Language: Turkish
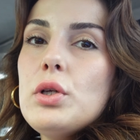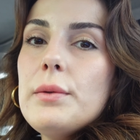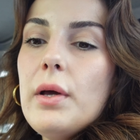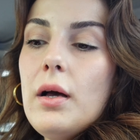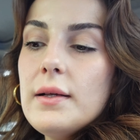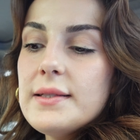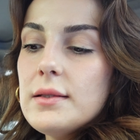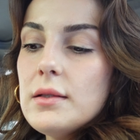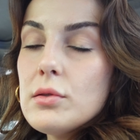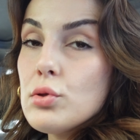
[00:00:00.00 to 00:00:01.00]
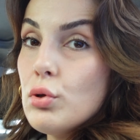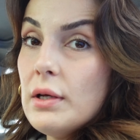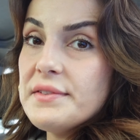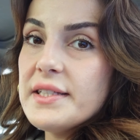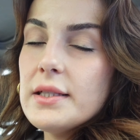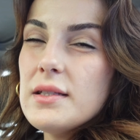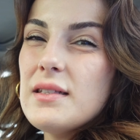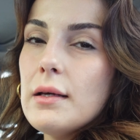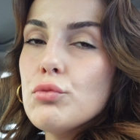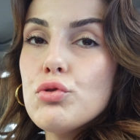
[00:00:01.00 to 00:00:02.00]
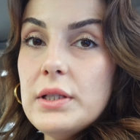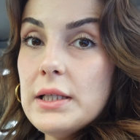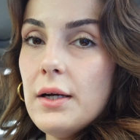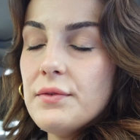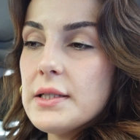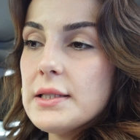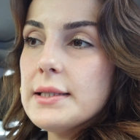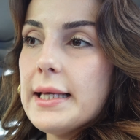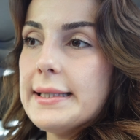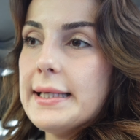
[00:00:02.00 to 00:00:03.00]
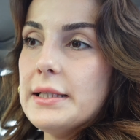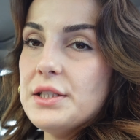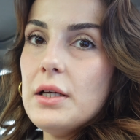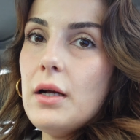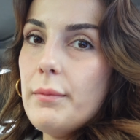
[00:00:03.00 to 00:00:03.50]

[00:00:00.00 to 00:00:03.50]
böyle bir Haziran'ın son haftası ya da Temmuz'un ilk haftasına denk gelecek.